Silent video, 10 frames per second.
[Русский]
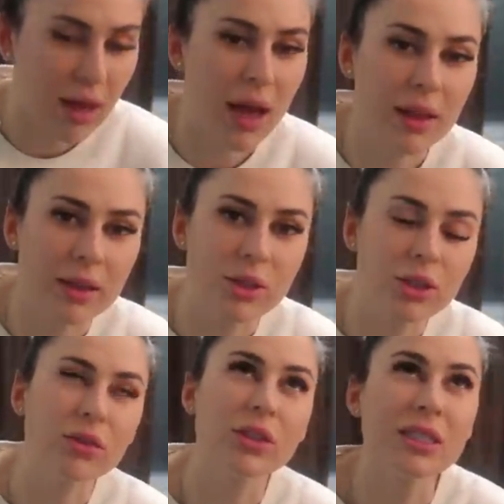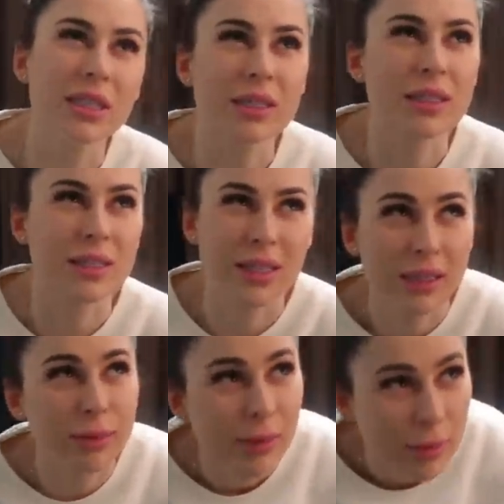мало ли что. Вот интересно, за
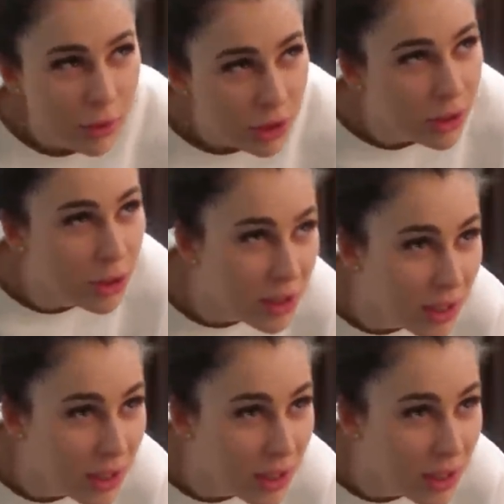грибами можно еще